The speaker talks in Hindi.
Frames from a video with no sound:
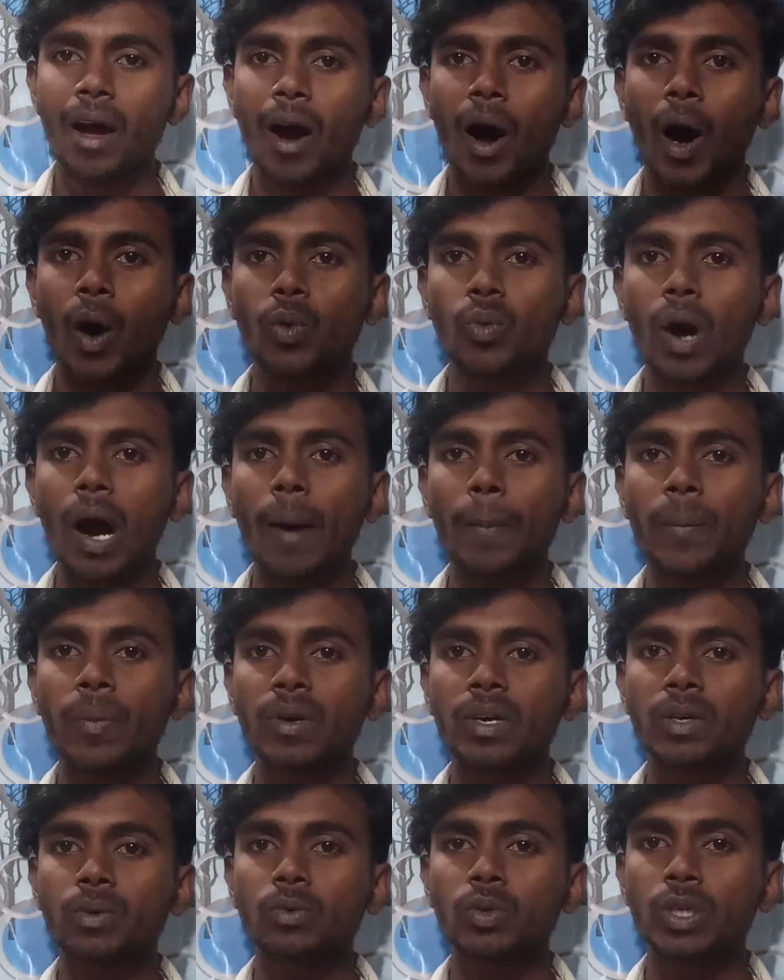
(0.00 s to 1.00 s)
और वहाँ आपको
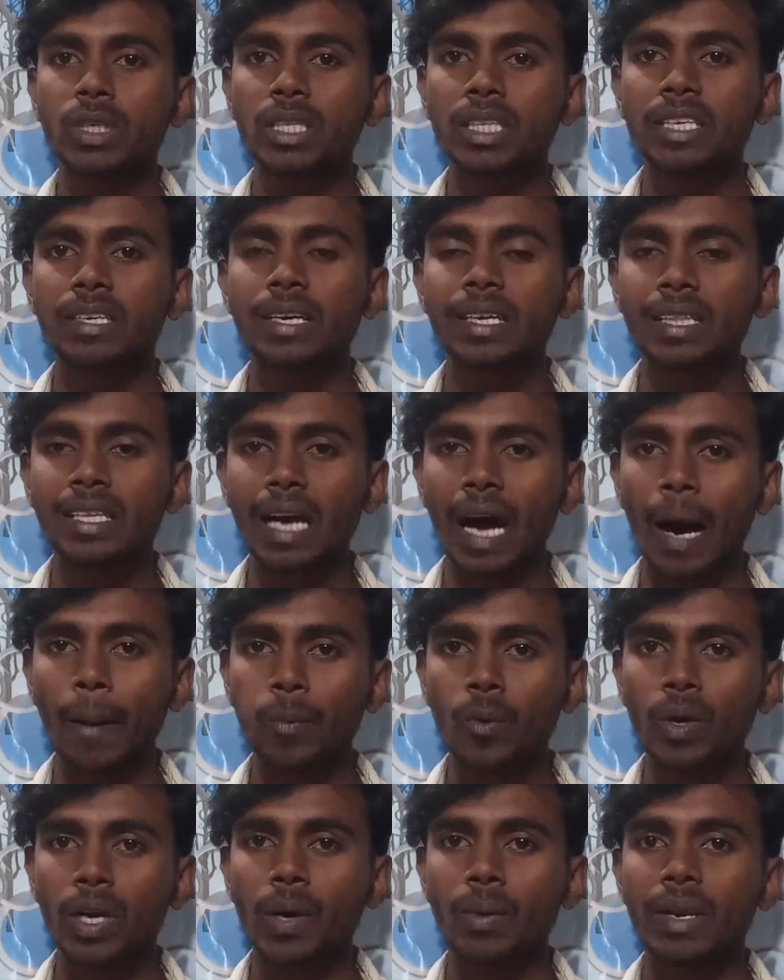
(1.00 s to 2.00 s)
कुछ दिक्कत नहीं
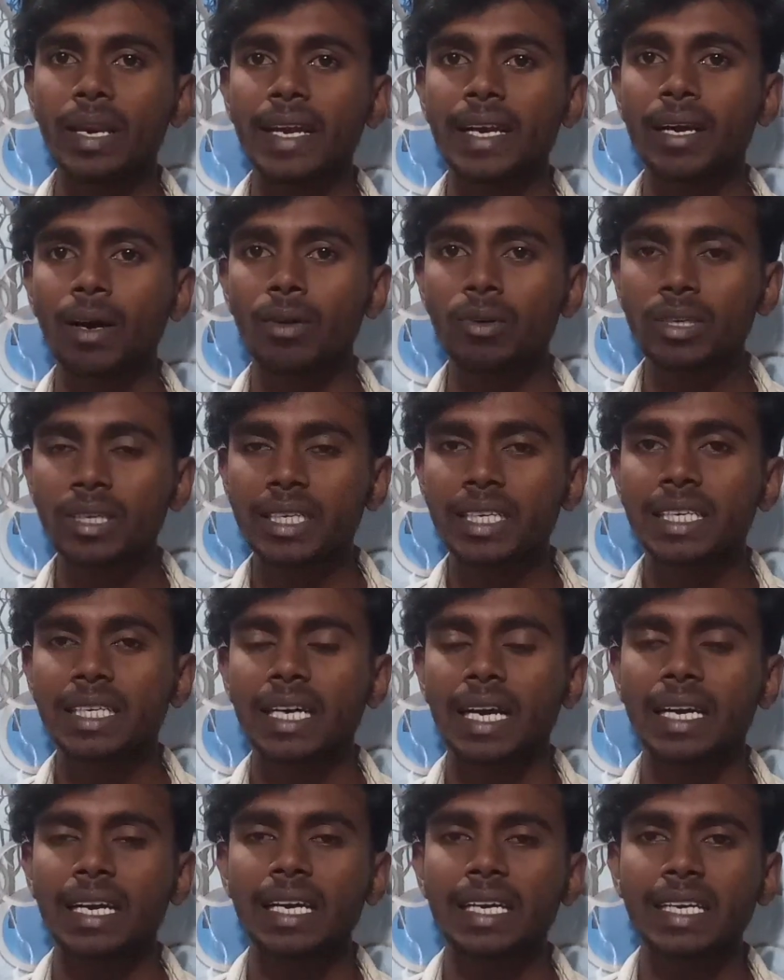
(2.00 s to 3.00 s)
आपको केवल अकाउंट क्रिएट
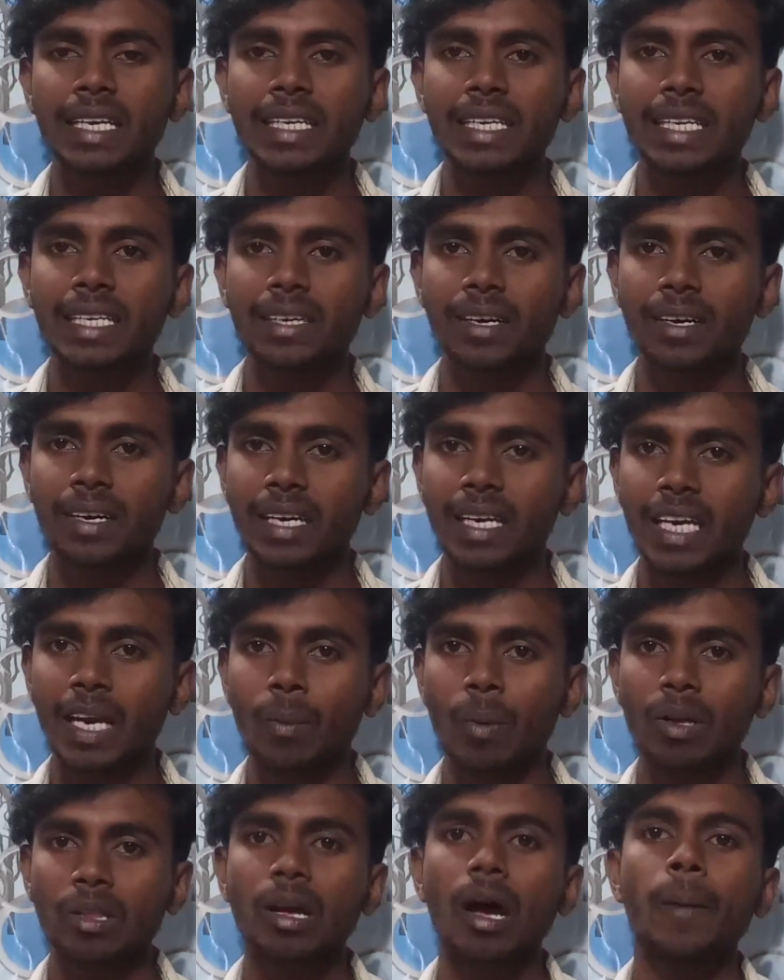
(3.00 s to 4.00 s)
करना है क्रिएट करने के
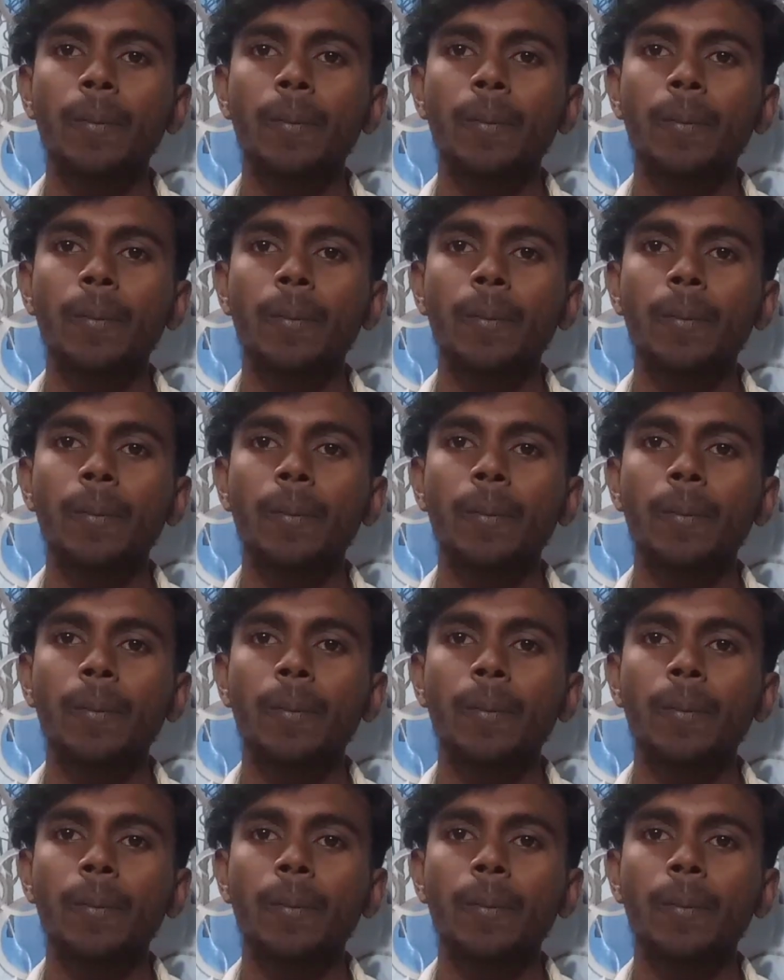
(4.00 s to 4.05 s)
बाद